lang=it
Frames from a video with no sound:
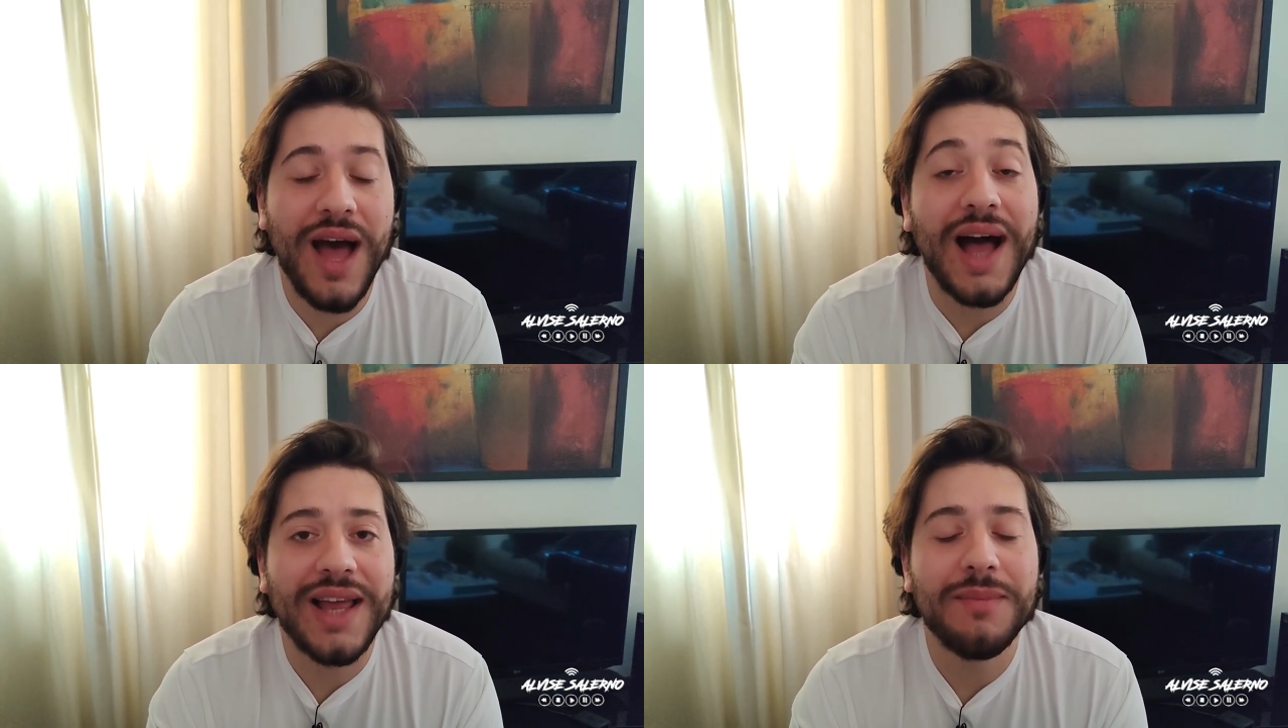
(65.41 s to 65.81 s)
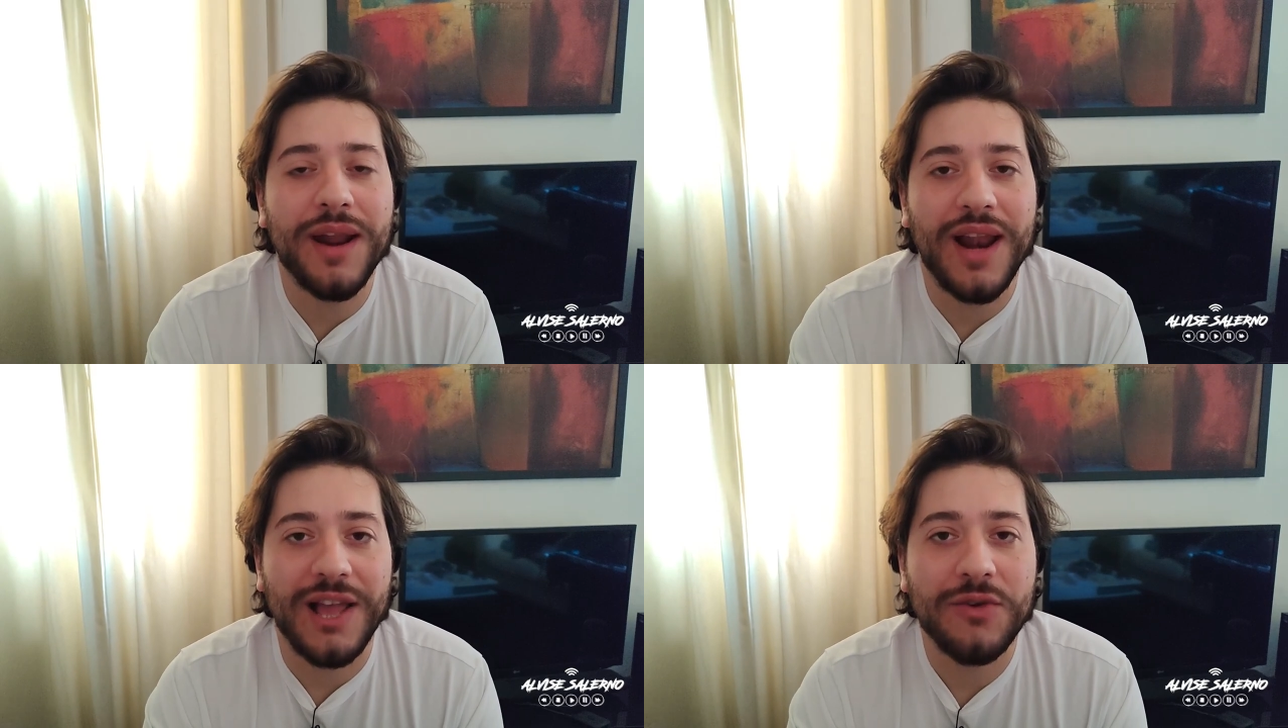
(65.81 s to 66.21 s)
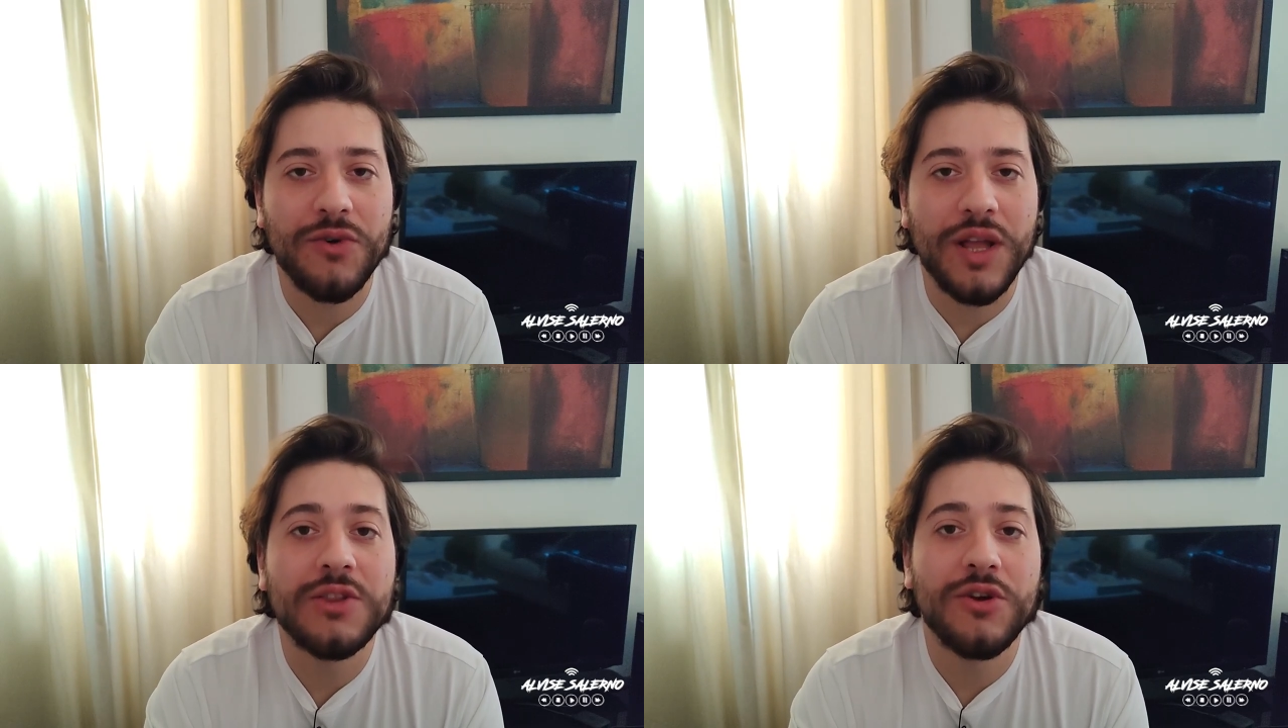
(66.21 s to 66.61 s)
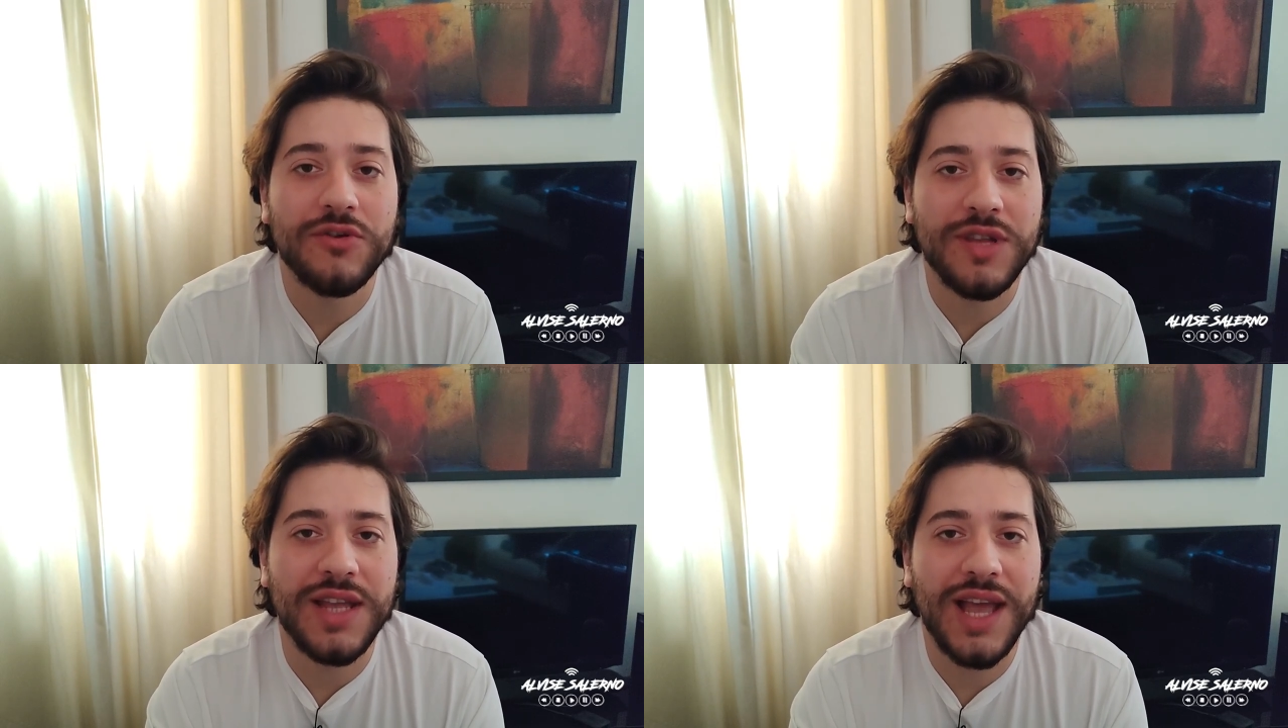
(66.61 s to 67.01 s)
ha anche parlato con
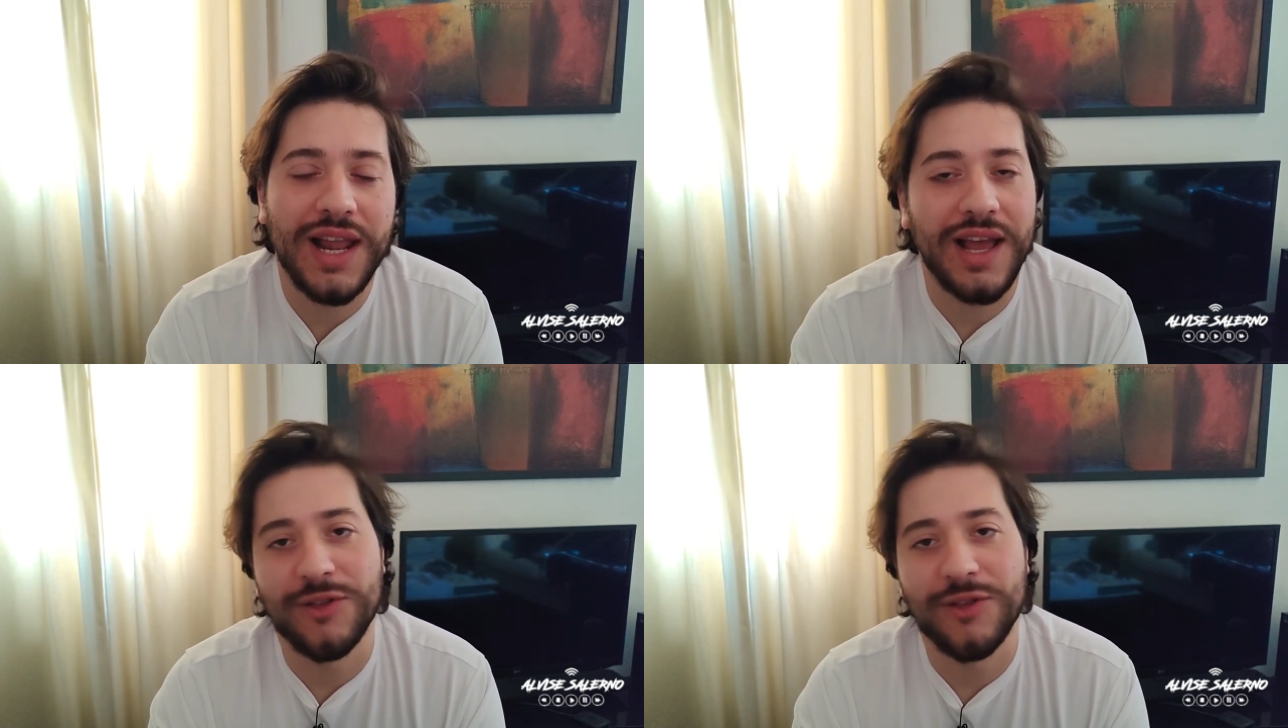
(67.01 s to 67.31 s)
Antonio Di Chele,